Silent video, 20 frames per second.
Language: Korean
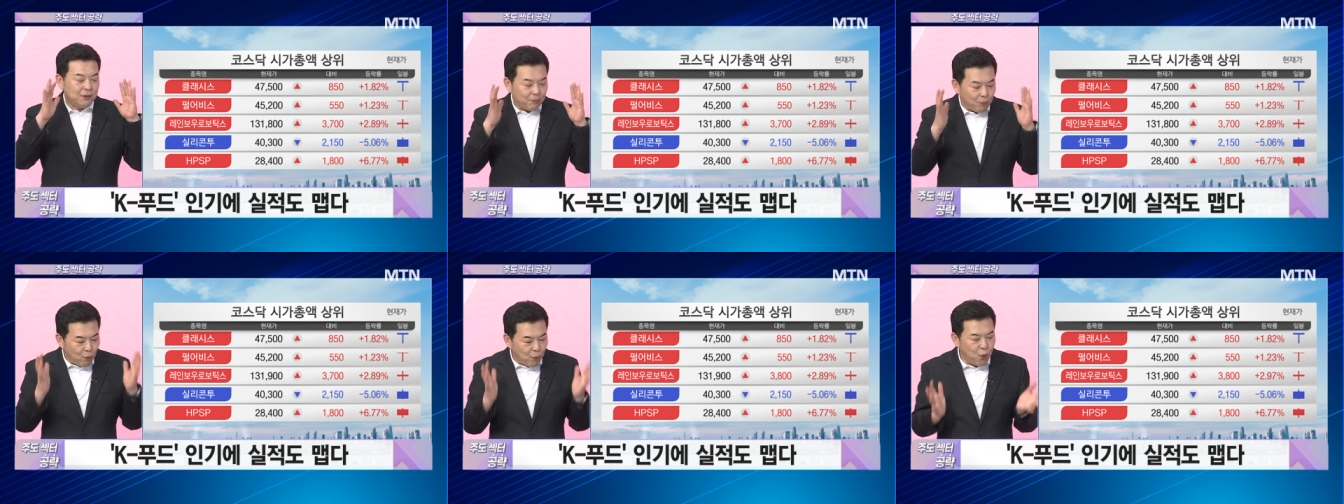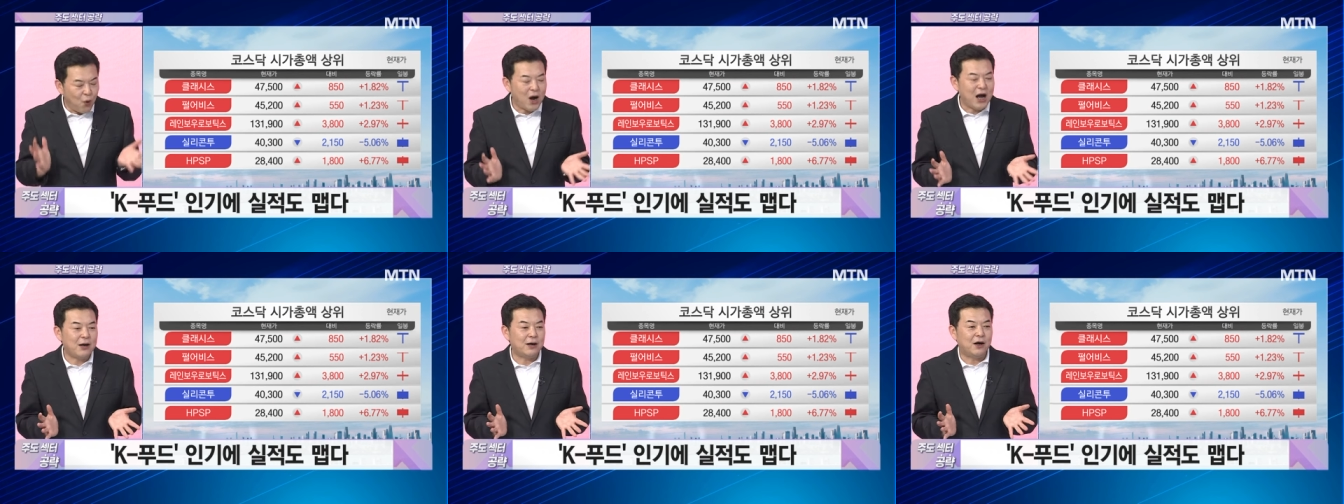
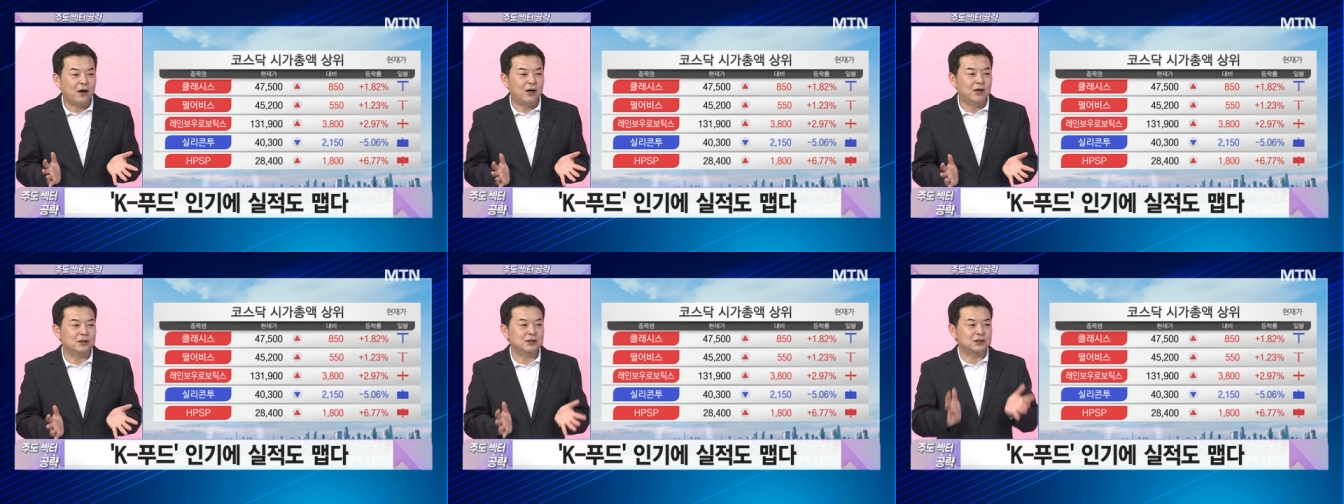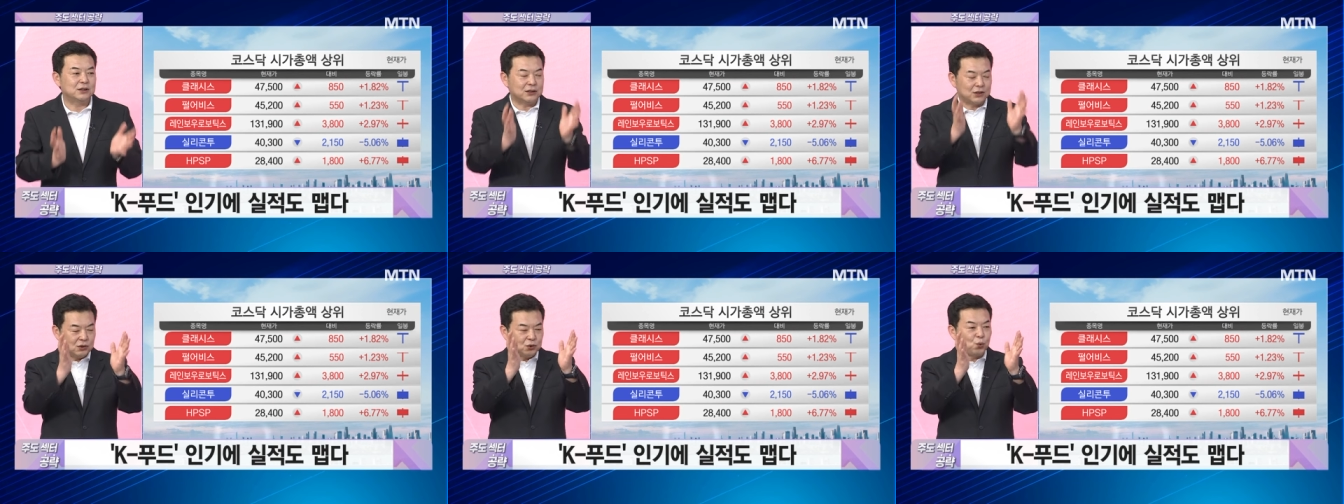포화, 어,
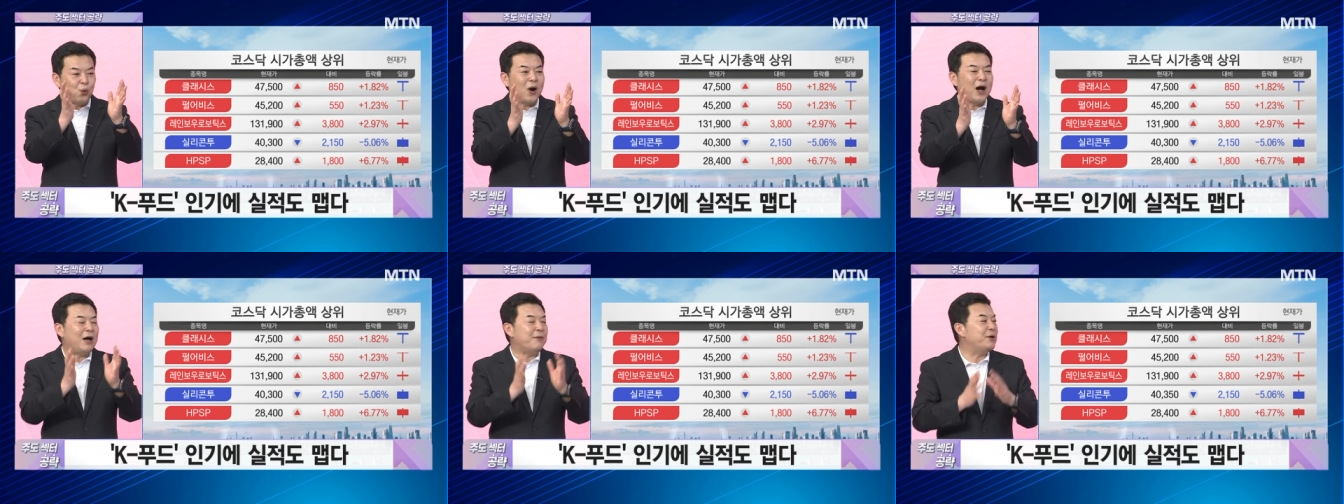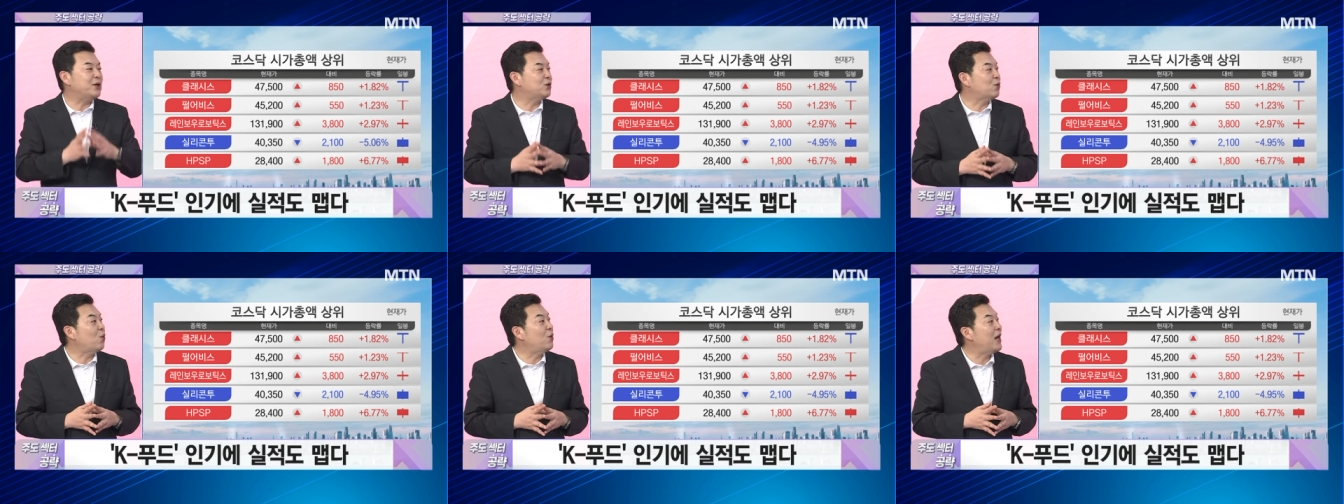
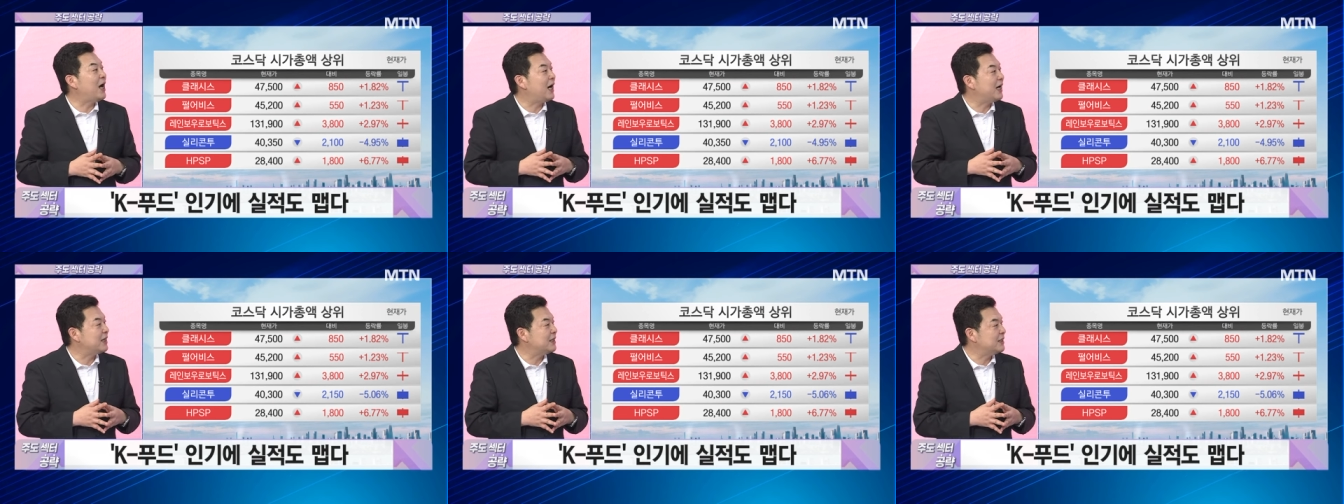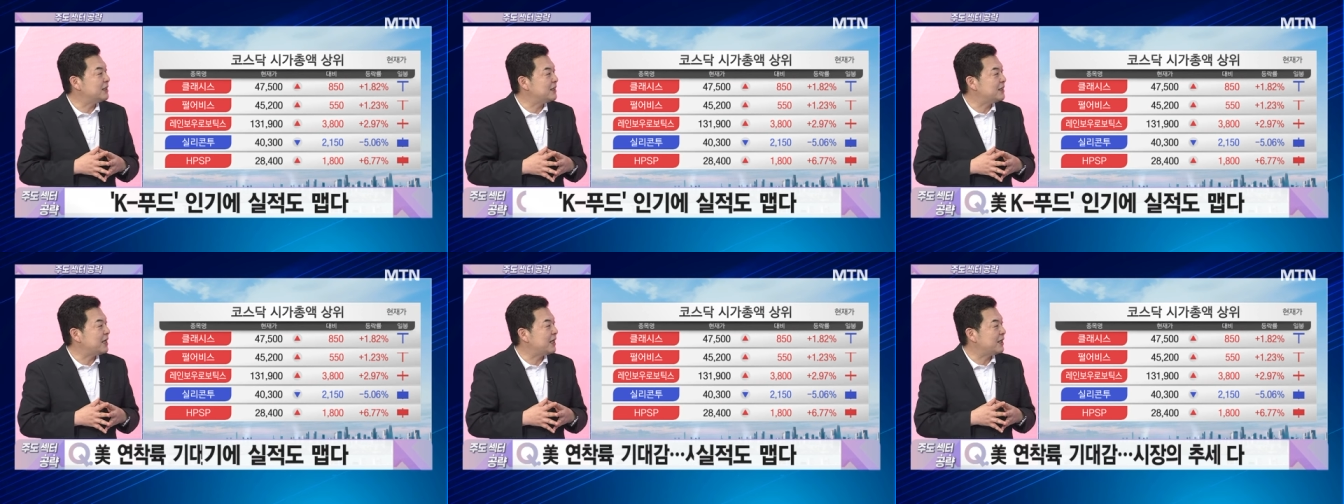소화하면서
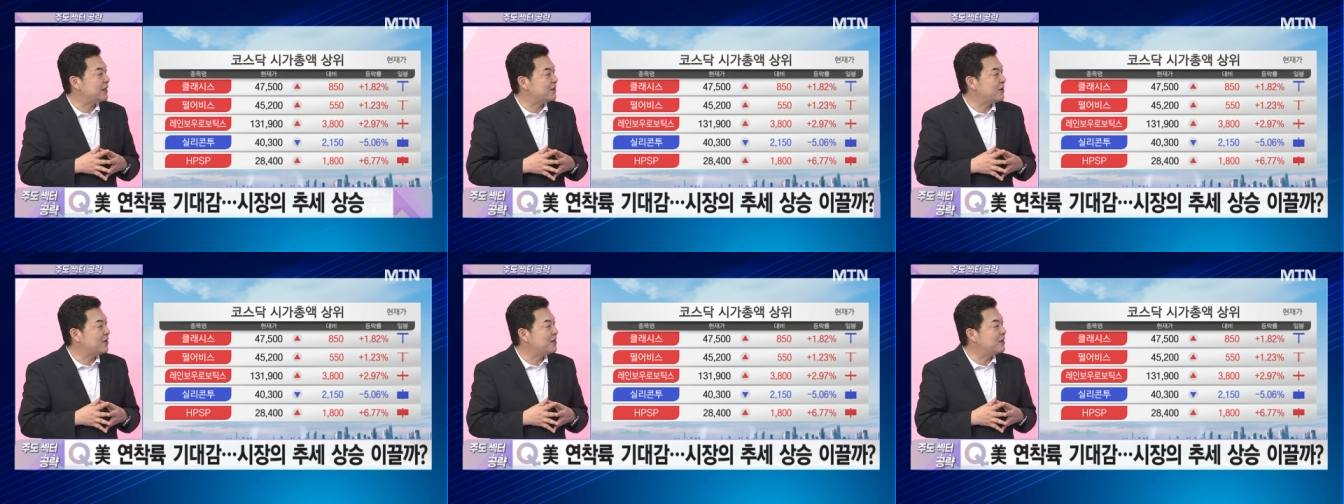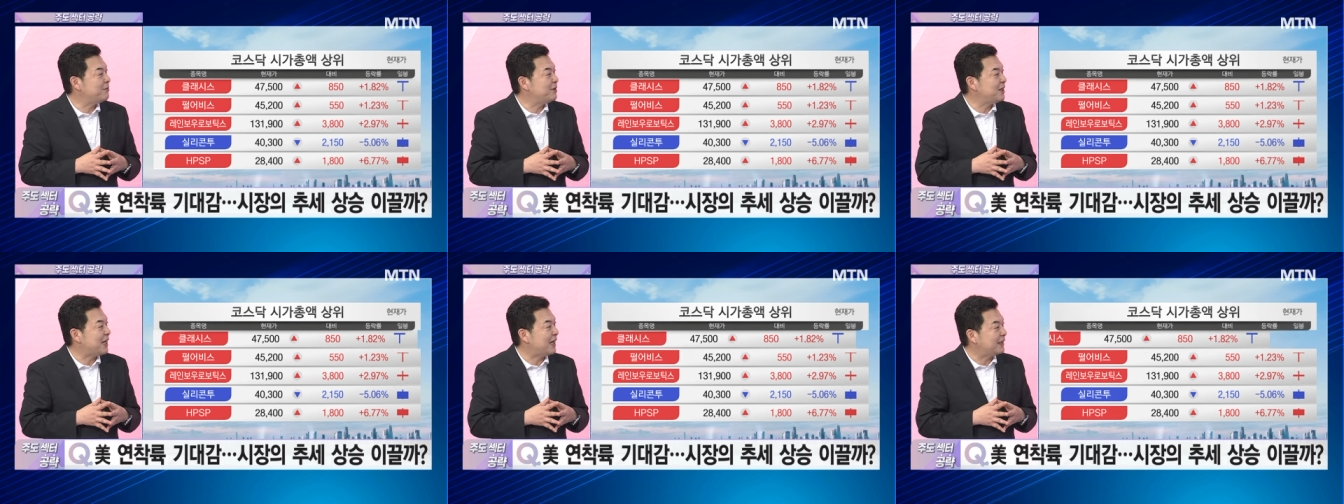올라가는 시장에서의
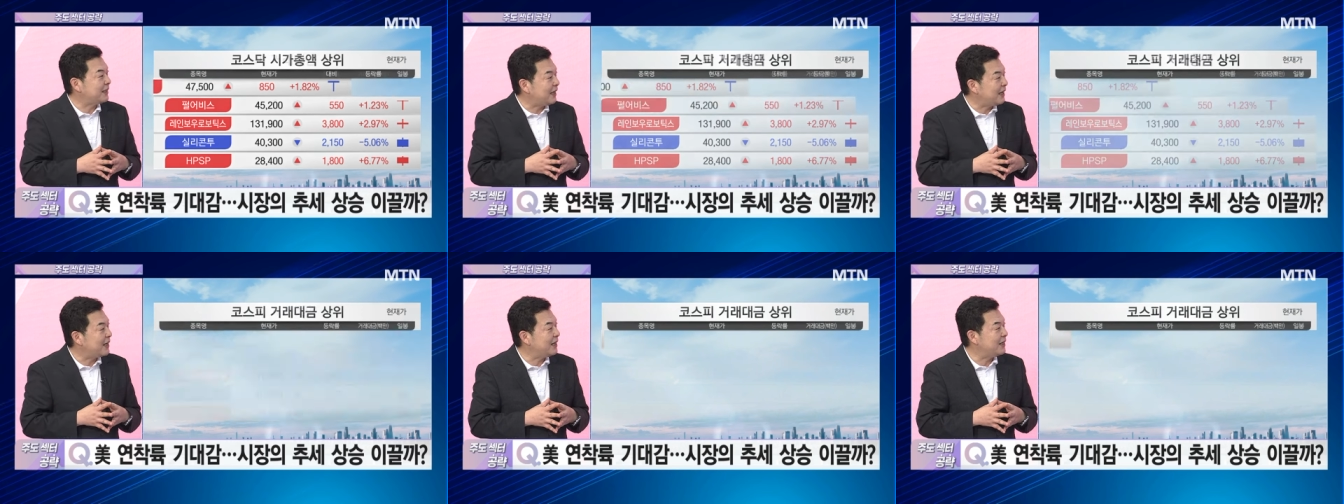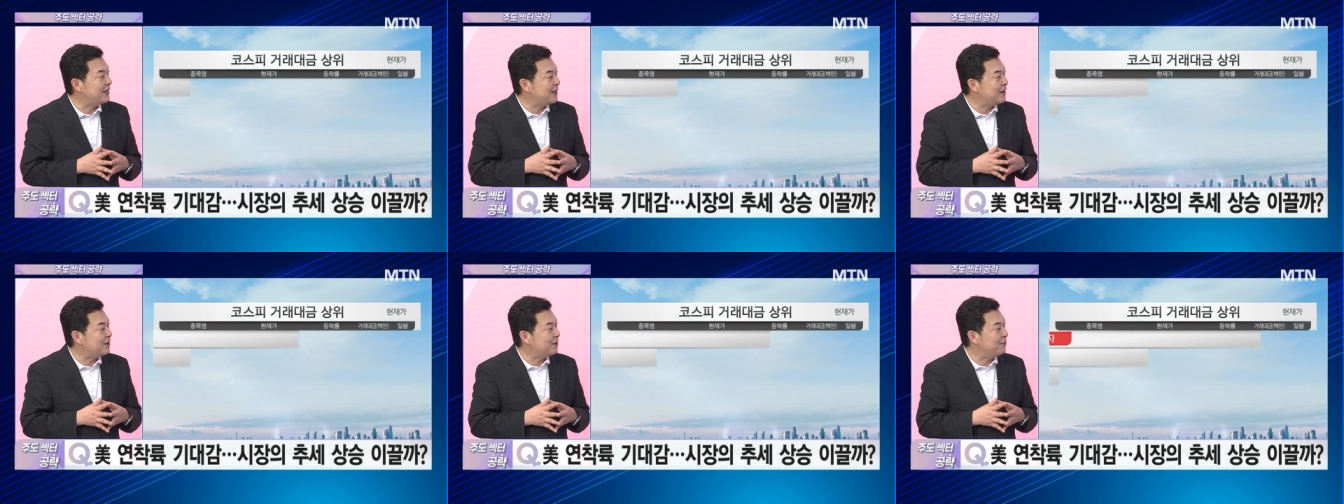흐름이
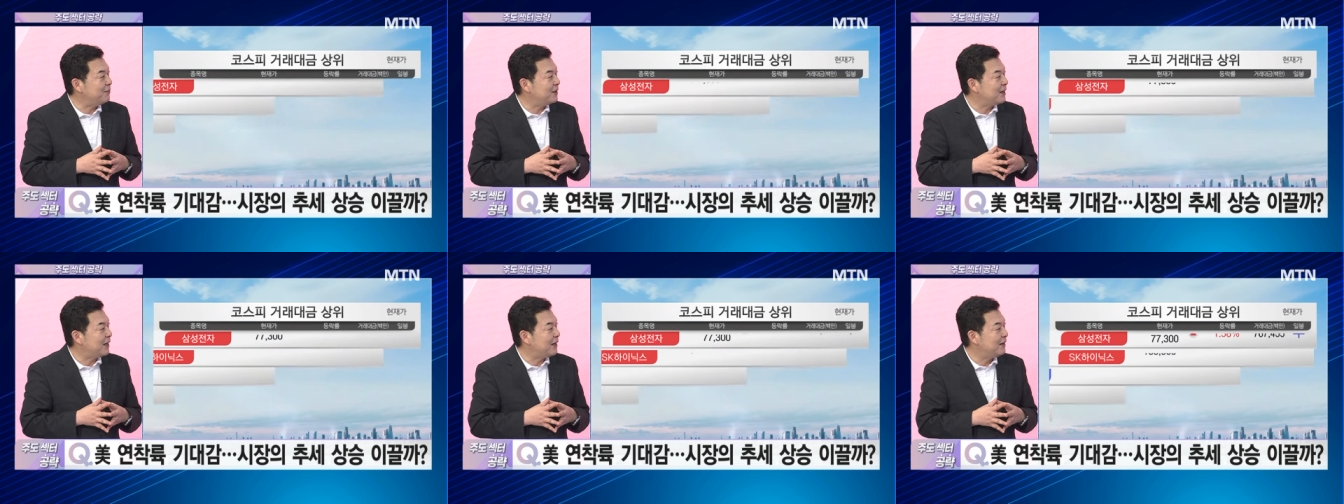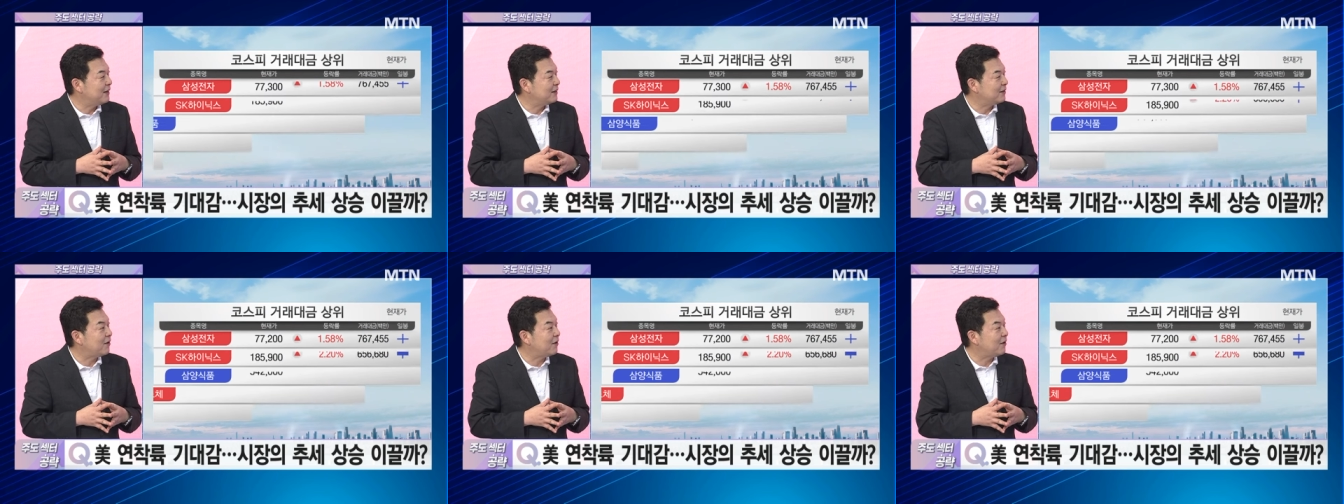나타나야 되는 겁니다.